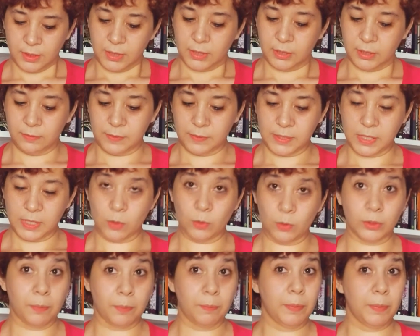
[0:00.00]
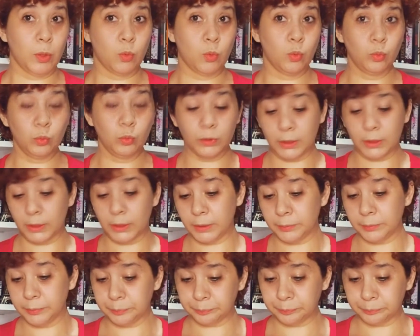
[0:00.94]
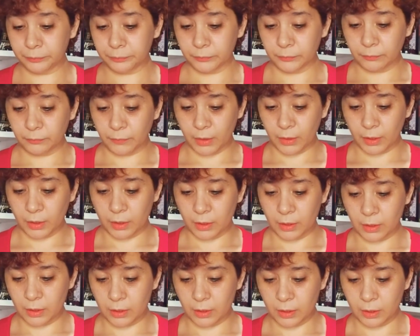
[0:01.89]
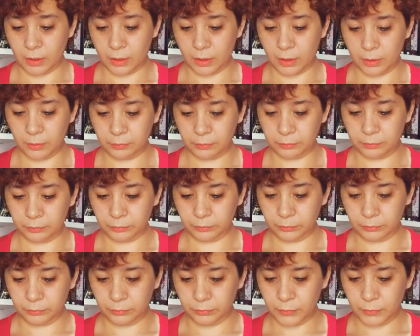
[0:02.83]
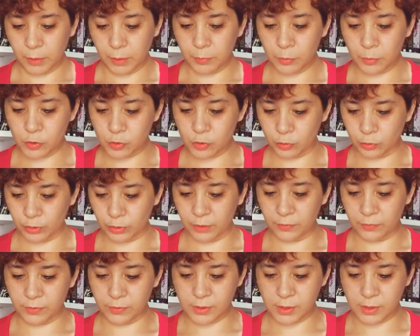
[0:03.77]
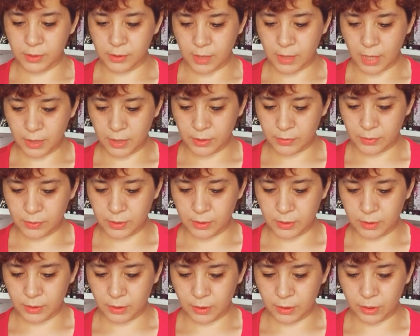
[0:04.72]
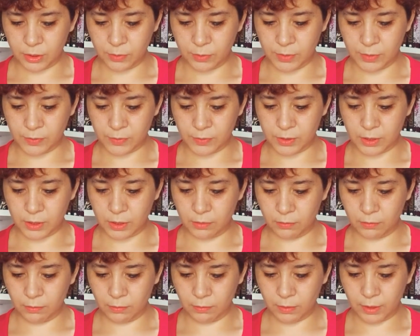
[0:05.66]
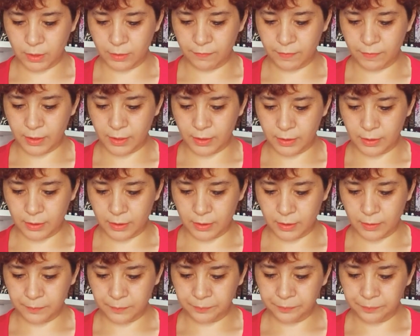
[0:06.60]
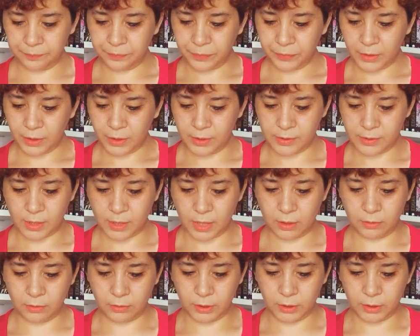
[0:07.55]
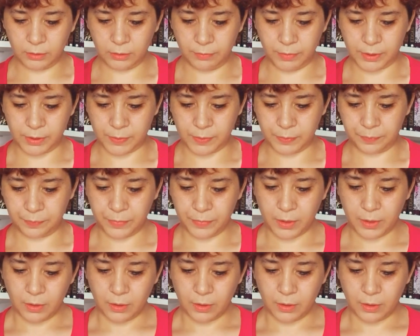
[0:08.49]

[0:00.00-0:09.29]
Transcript: Então, vamos à outra pergunta. É... Impostor, o livro que está na sua estante, mas você nunca vai ler e está enrolando mesmo.